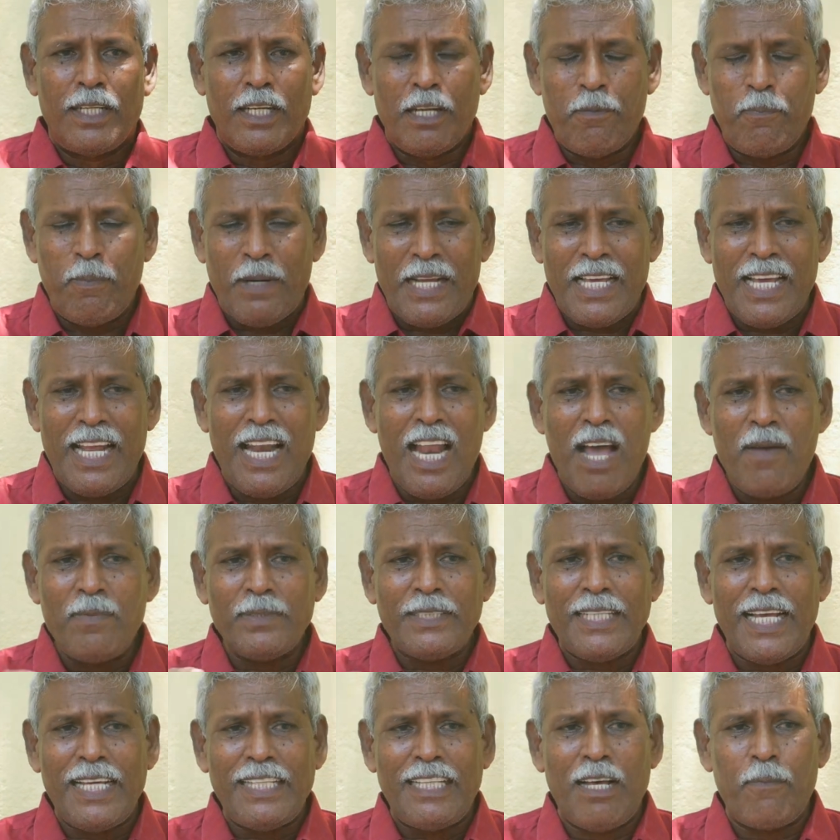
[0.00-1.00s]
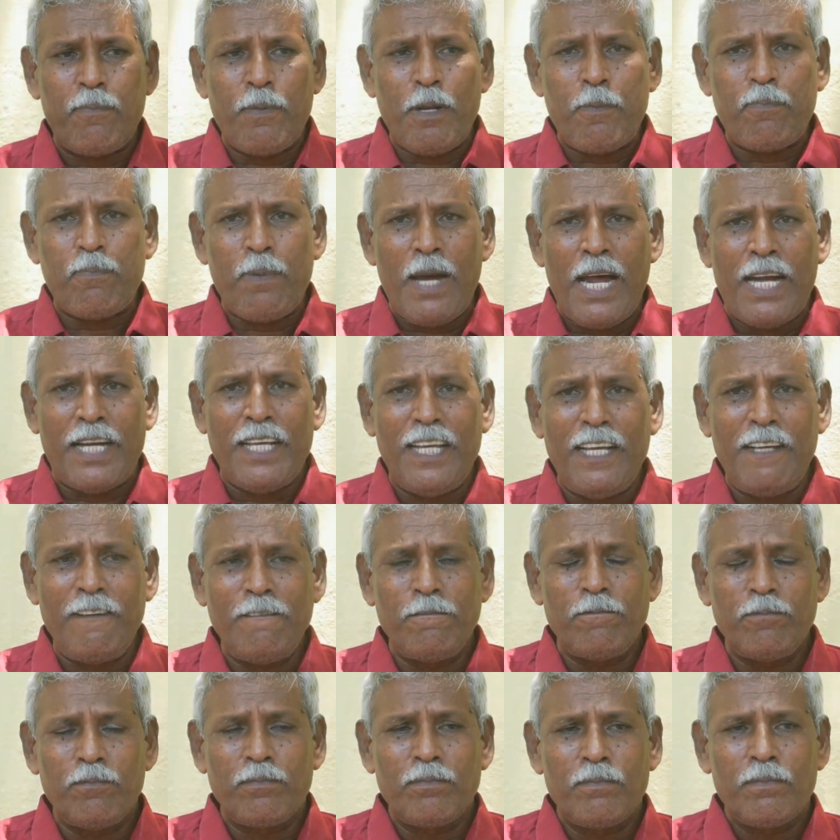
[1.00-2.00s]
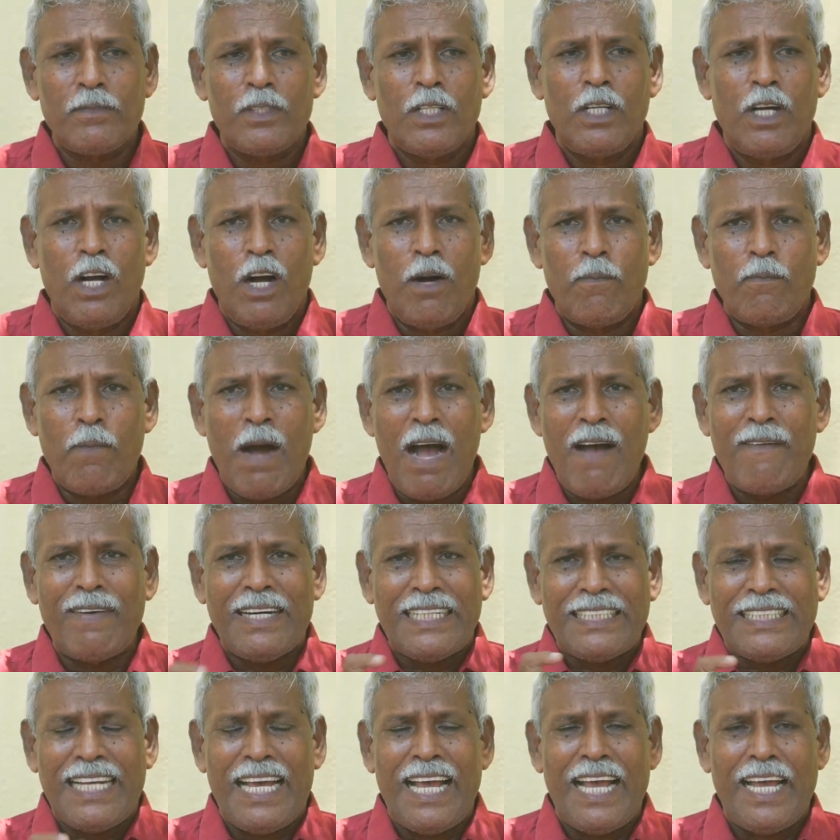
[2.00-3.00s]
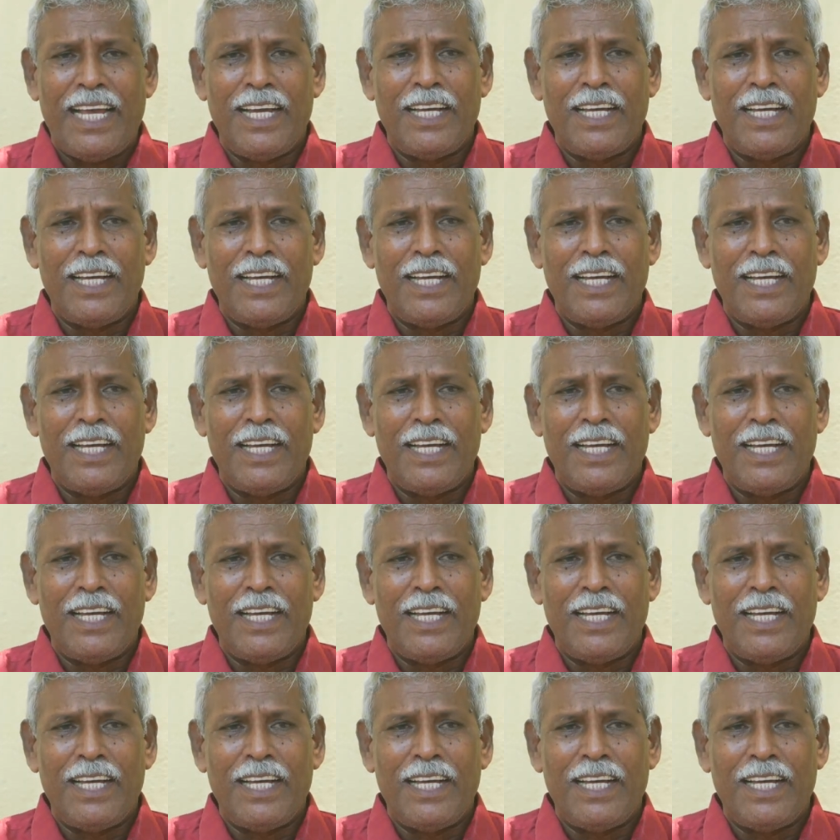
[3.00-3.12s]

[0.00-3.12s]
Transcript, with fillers: இப்படியெல்லாம் செய்த பிற்பாடு மாவட்ட